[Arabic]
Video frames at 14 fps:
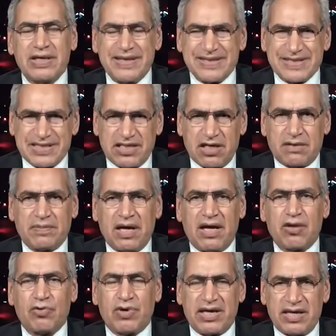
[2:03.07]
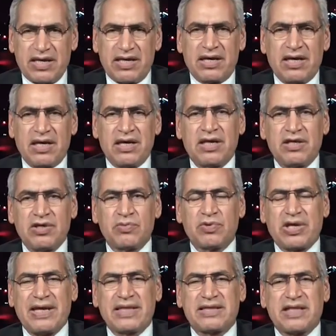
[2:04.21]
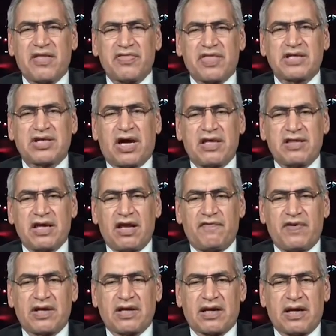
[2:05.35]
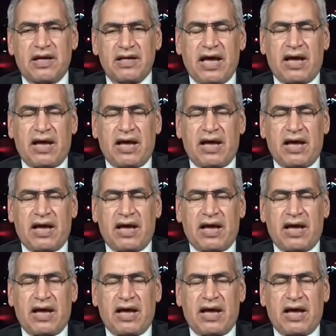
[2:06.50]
الرئاسي ويمكن آه، ان تنضج هذه الفكره بدل